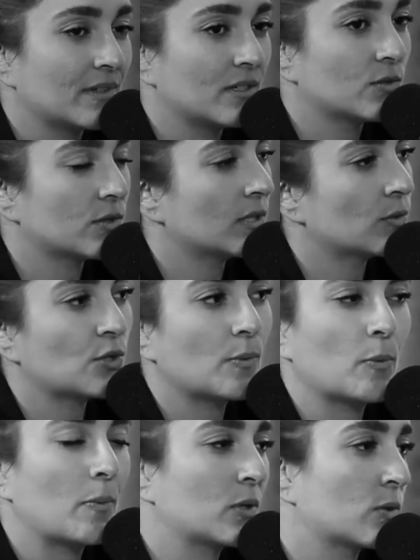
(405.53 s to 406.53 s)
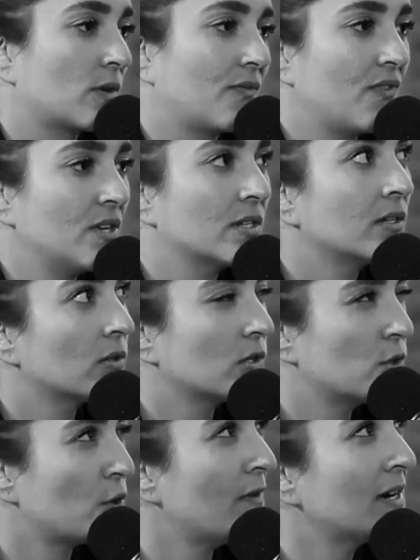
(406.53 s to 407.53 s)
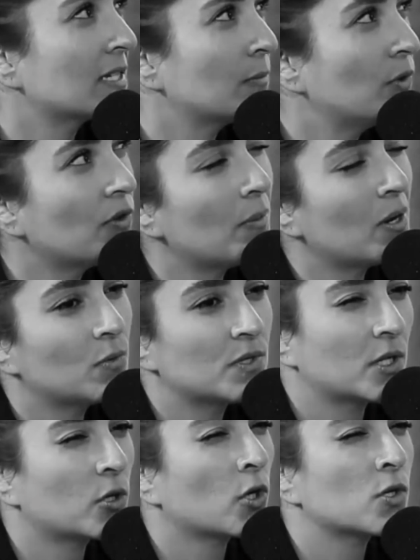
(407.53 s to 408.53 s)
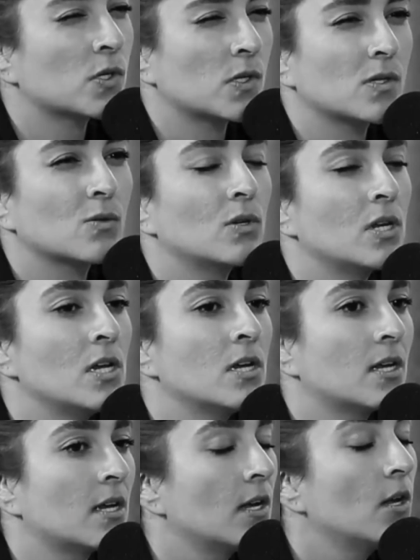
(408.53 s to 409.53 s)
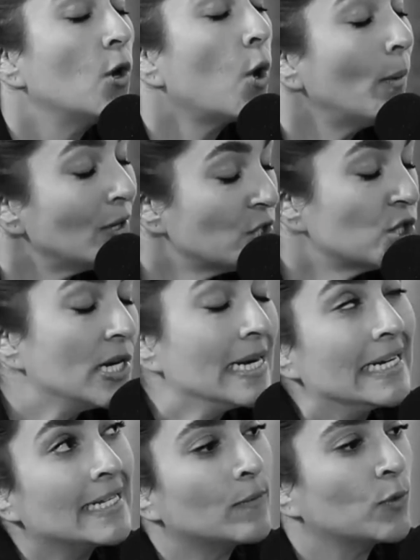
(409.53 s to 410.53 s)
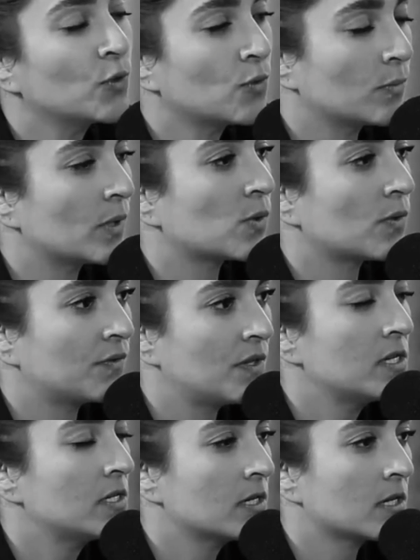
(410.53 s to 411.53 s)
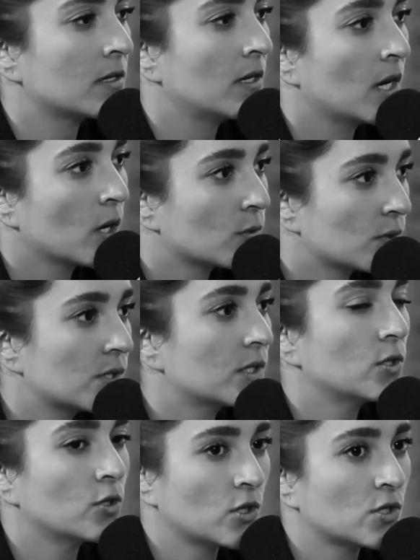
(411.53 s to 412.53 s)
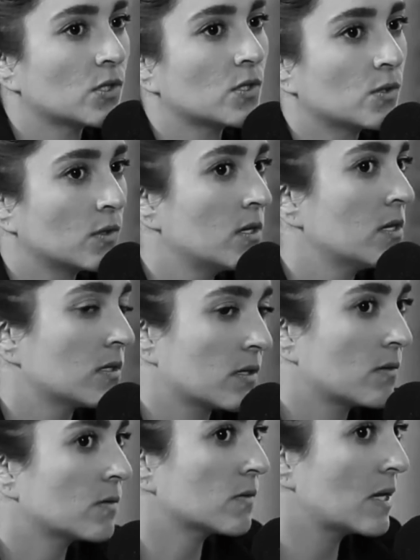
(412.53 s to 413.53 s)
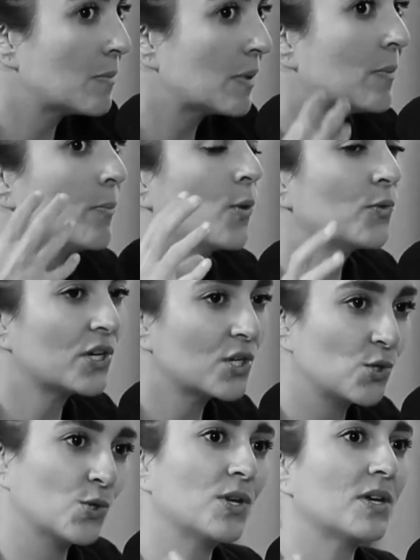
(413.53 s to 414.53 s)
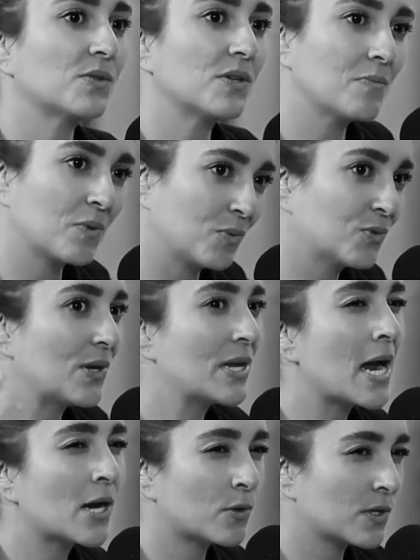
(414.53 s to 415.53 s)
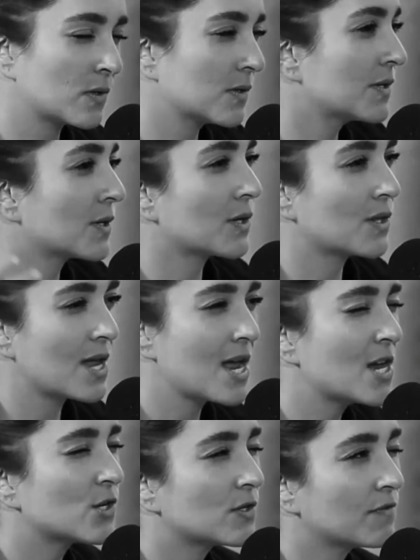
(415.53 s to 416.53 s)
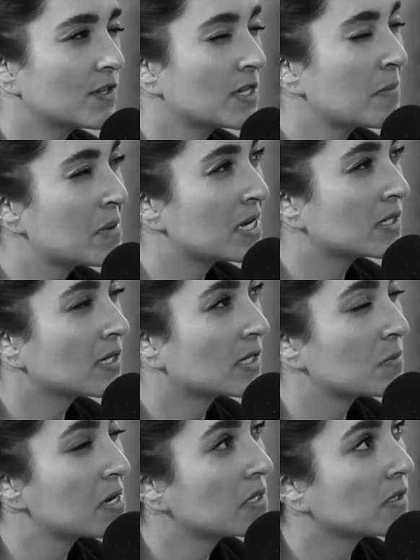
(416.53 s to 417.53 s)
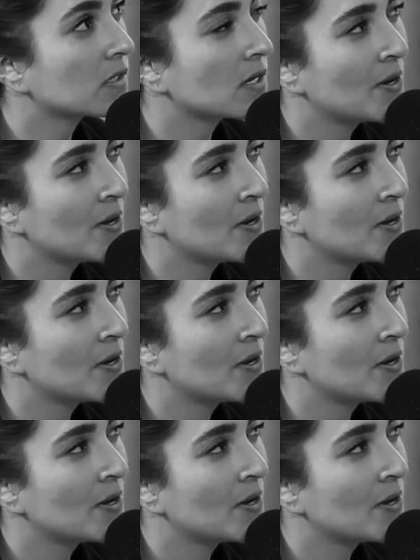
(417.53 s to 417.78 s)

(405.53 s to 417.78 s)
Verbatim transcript: Isso não só para pessoa física. Então a gente conversa muito bem com o escritório de assessoria, né? Como a gente lida muito com pessoa física, os escritórios de assessoria são sempre a ponta que a gente está sempre muito ligado, quais são as estratégias, enfim, da mesa, das mesas.